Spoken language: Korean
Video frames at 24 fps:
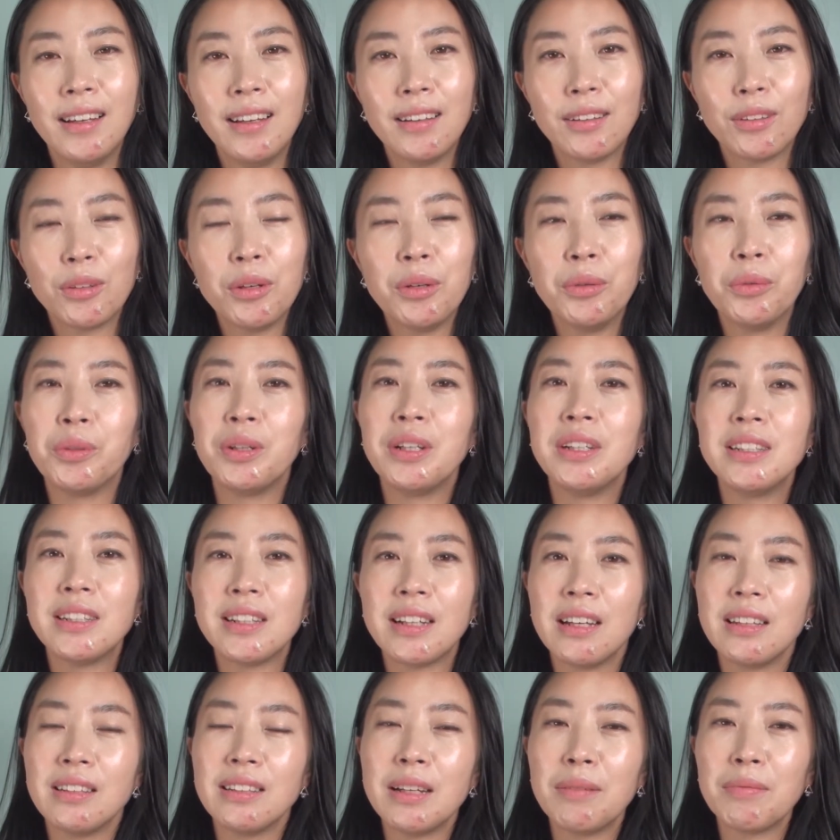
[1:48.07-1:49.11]
꽤 오랜
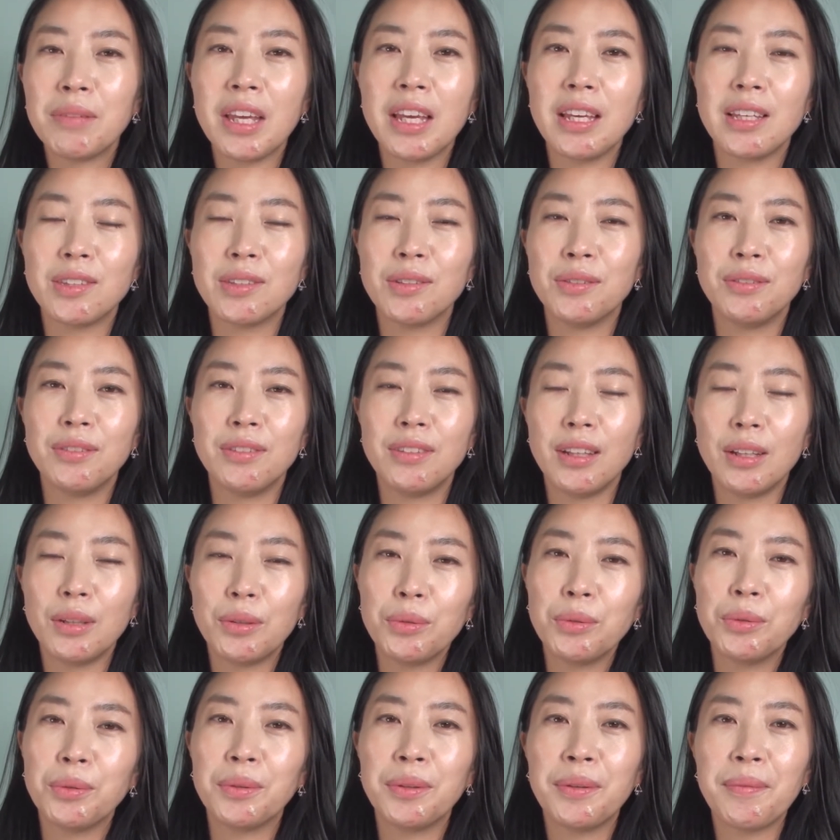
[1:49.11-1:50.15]
시간을 함께
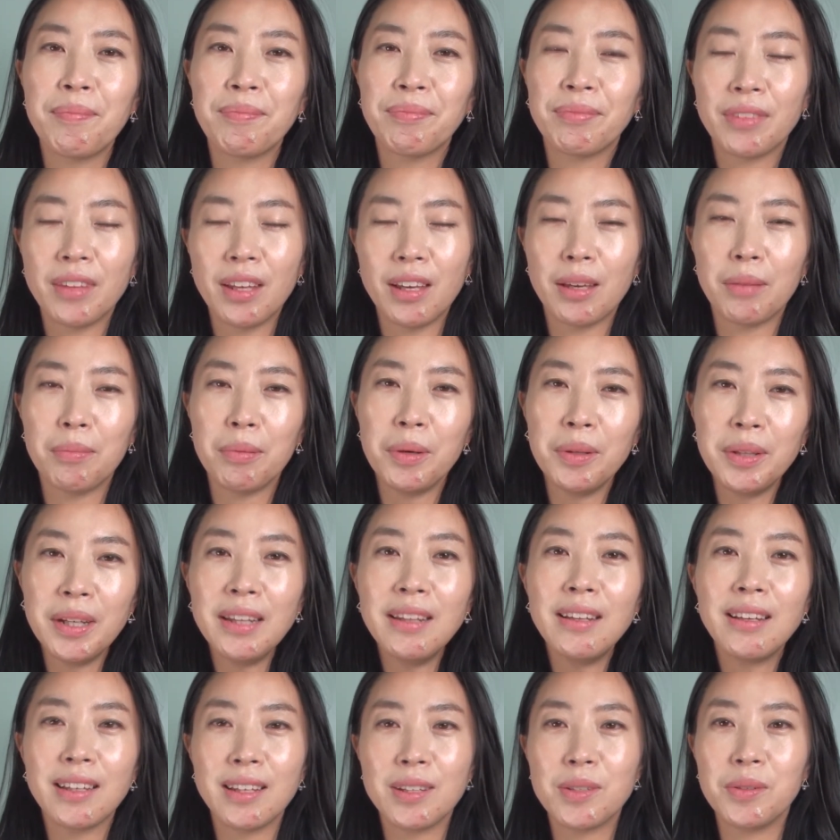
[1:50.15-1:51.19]
있었는데도 되게
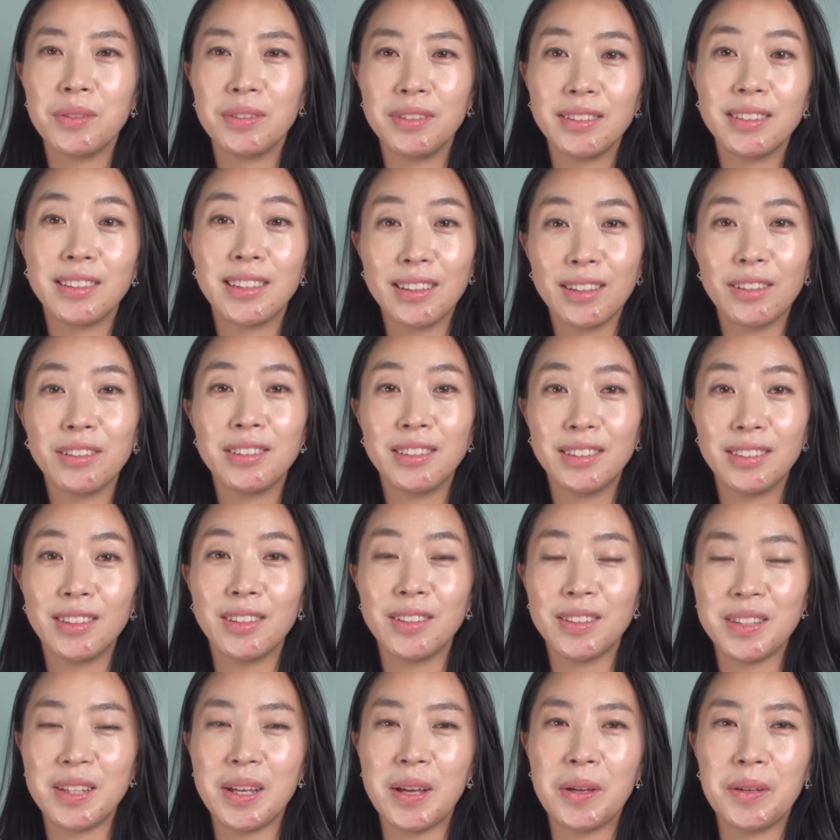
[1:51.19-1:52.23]
편안하게 저는 느꼈었어요.